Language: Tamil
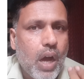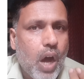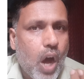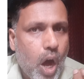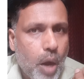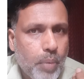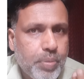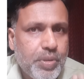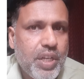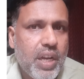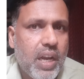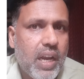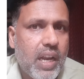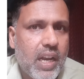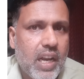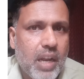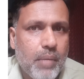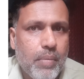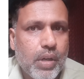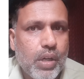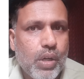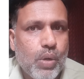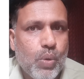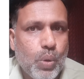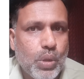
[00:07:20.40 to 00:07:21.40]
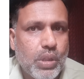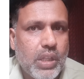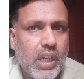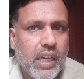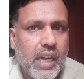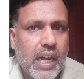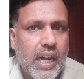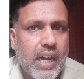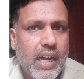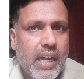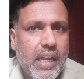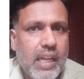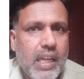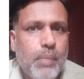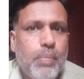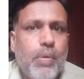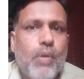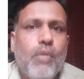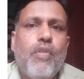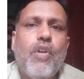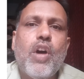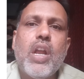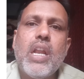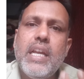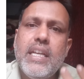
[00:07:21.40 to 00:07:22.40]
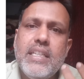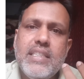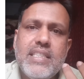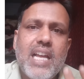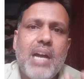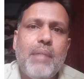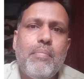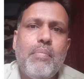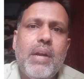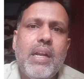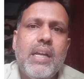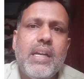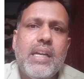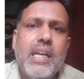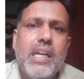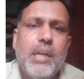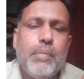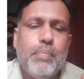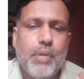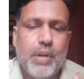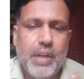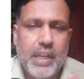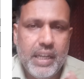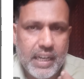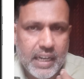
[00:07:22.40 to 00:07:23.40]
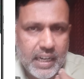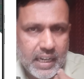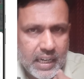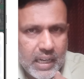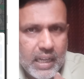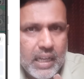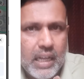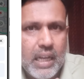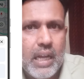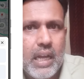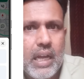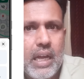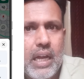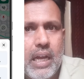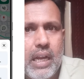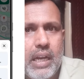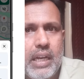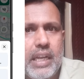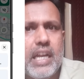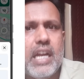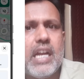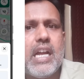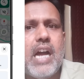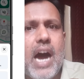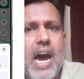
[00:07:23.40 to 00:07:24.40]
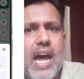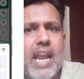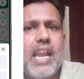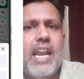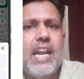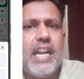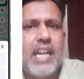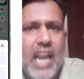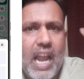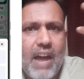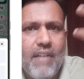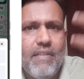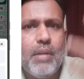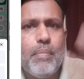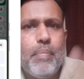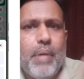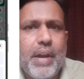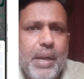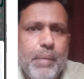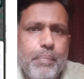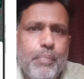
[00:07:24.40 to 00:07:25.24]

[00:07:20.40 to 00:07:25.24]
ஆப்ஷன்லாம் நமக்கு கொடுத்துருக்காங்க இப்போ ஃபார் எக்ஸாம்பிளுக்கு இப்போ நீங்கள் நீங்கள் காரில் ட்ராவல் பண்ணி